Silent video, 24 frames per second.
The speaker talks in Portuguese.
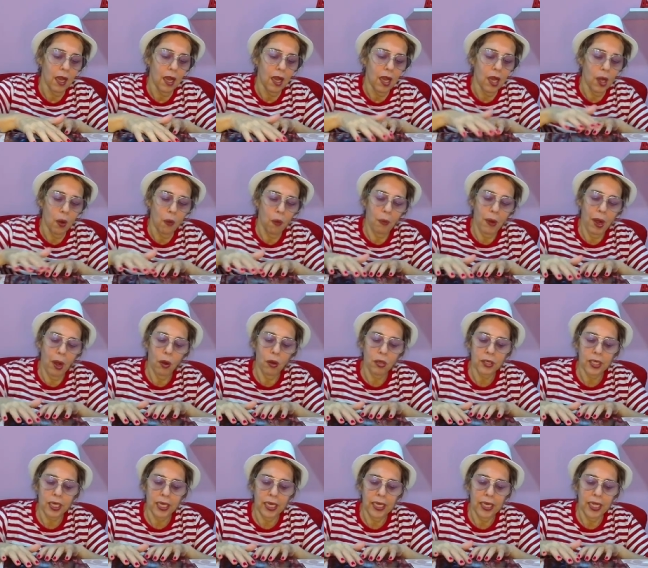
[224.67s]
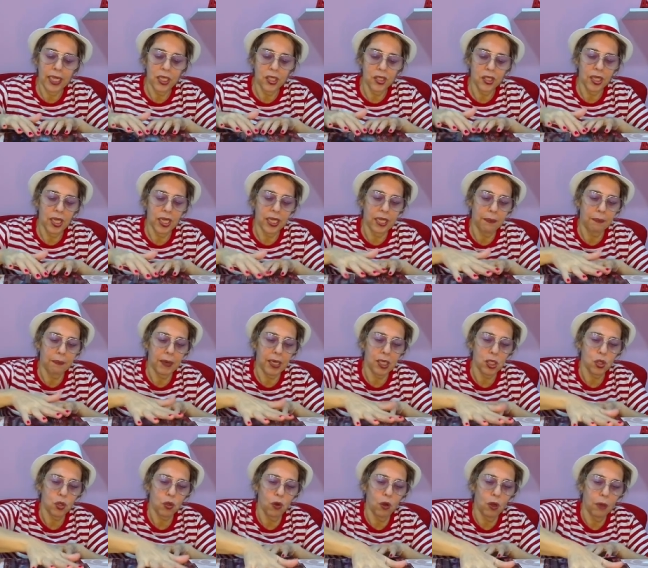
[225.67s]
Uma outra energia aqui para
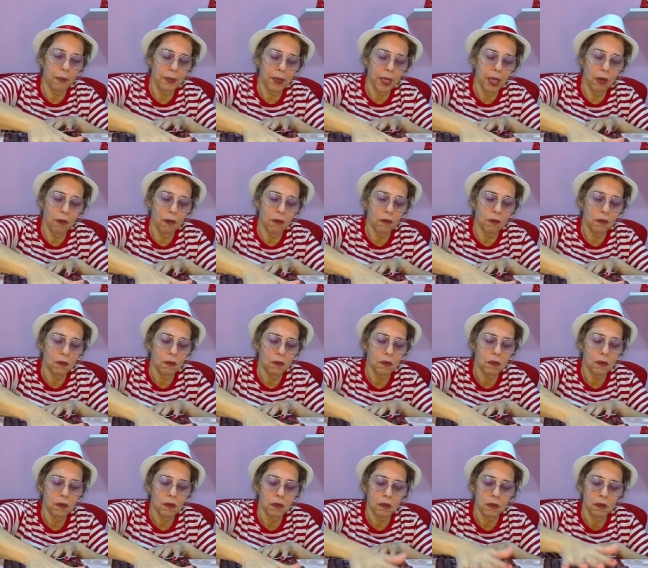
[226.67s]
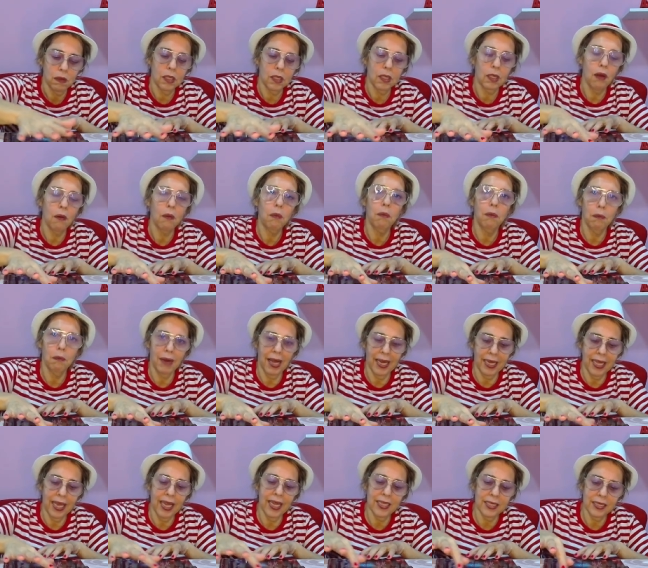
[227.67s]
escorpião. Então,
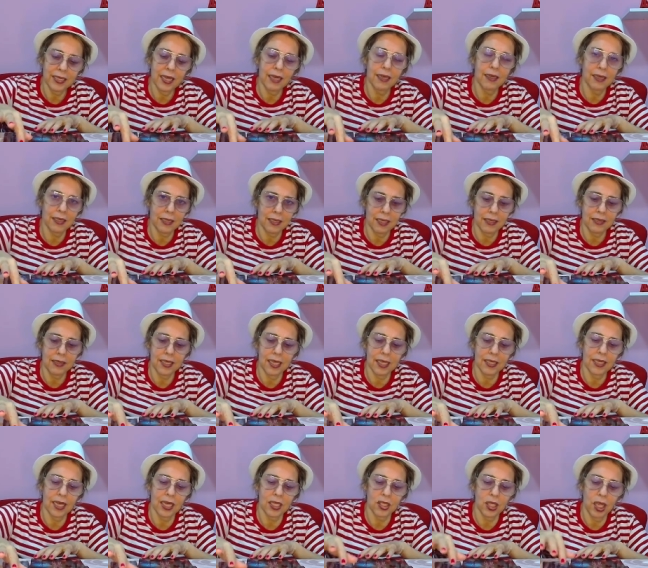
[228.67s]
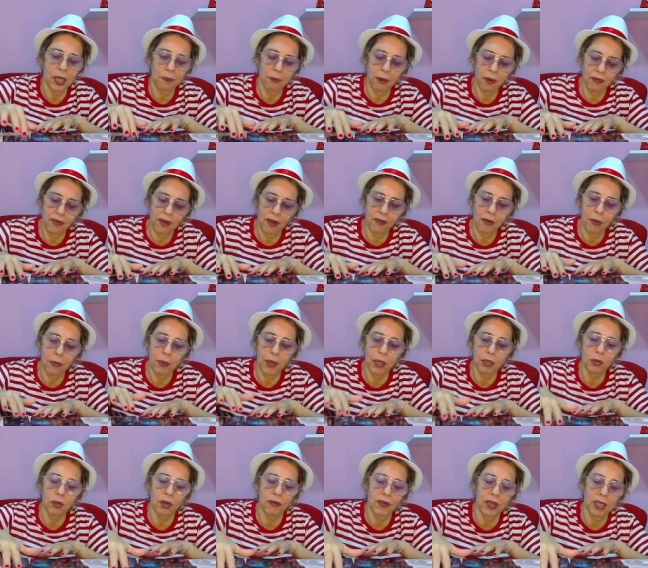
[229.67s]
maneira essa, essa ansiedade aí, por favor, porque eu
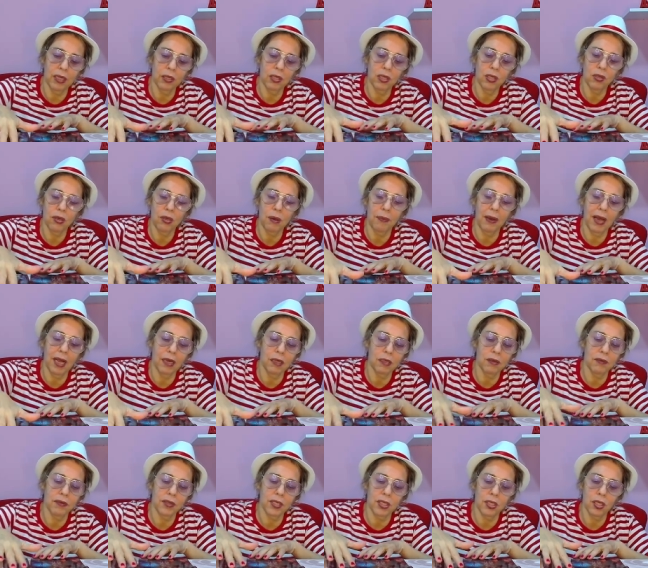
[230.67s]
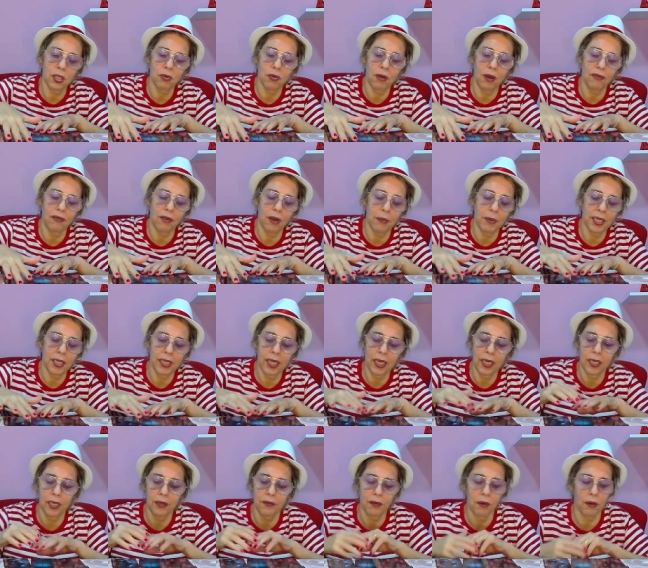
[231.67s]
tô vendo isso abalando vocês de uma forma
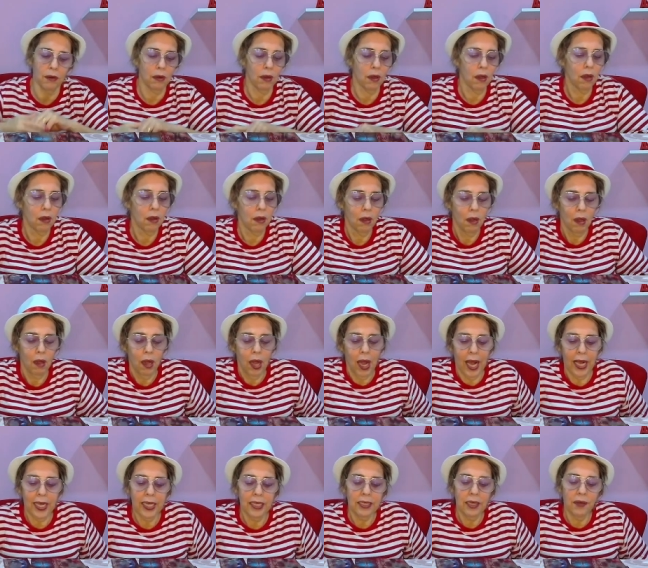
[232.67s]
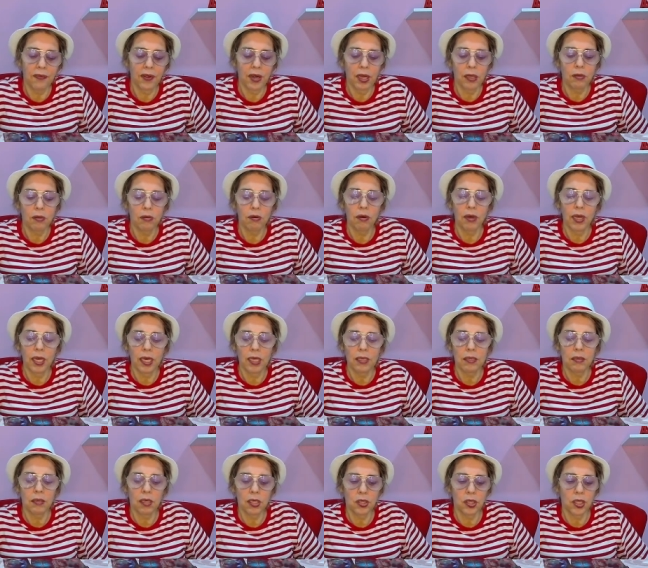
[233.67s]
terrível. Aqui está falando com
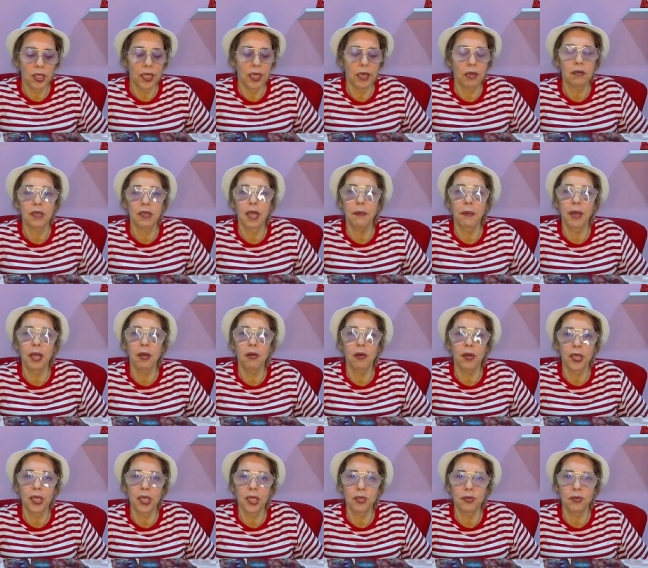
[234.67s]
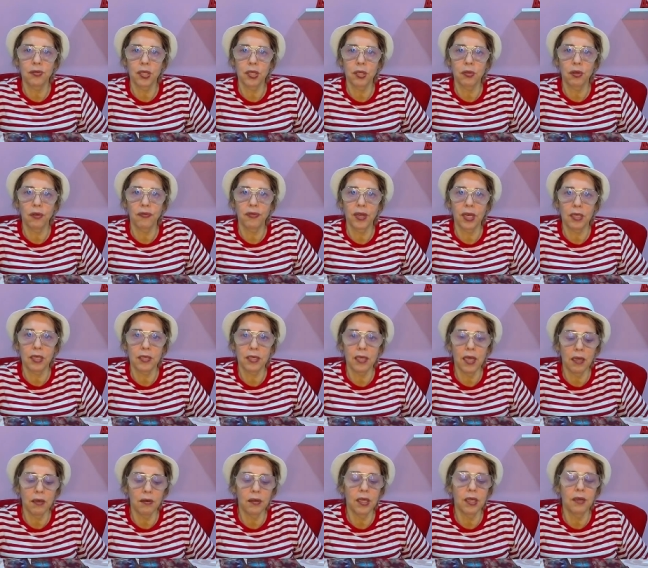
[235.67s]
relação a dinheiro. Tem melhorias no setor
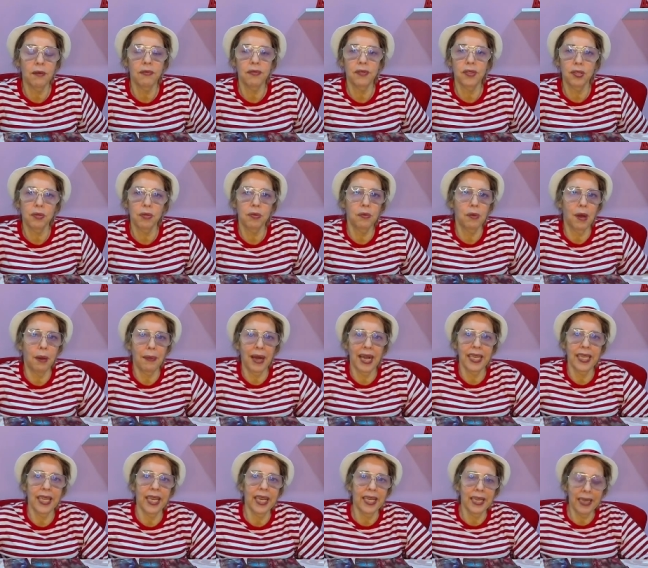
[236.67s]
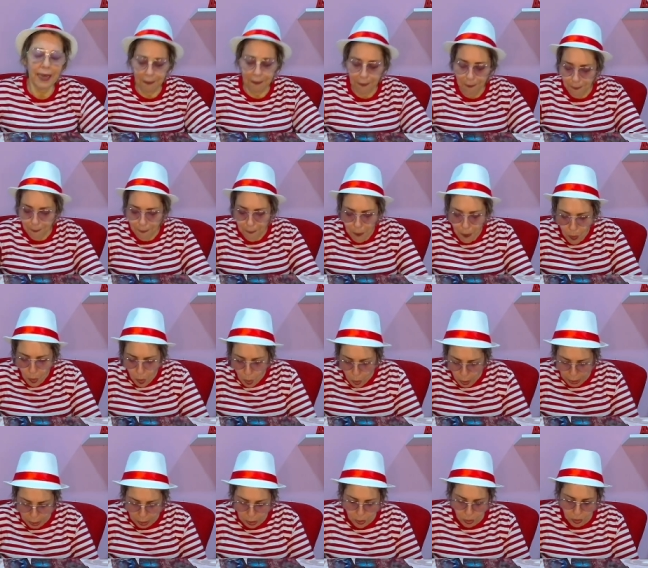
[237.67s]
financeiro e de uma maneira
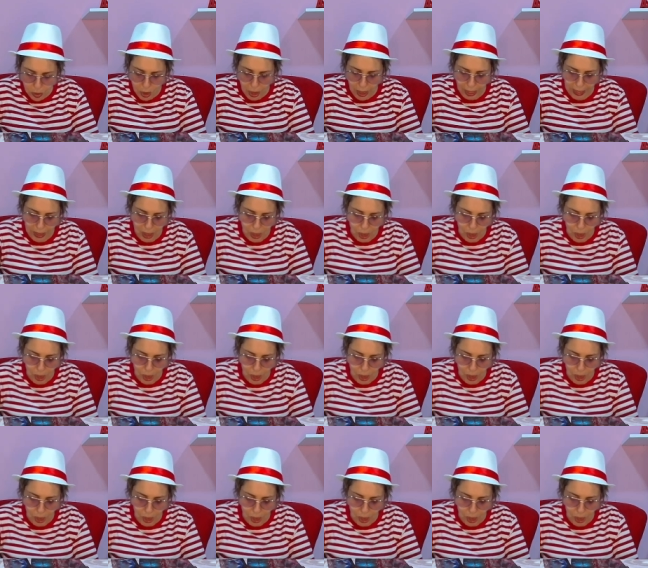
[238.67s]
muito, gente,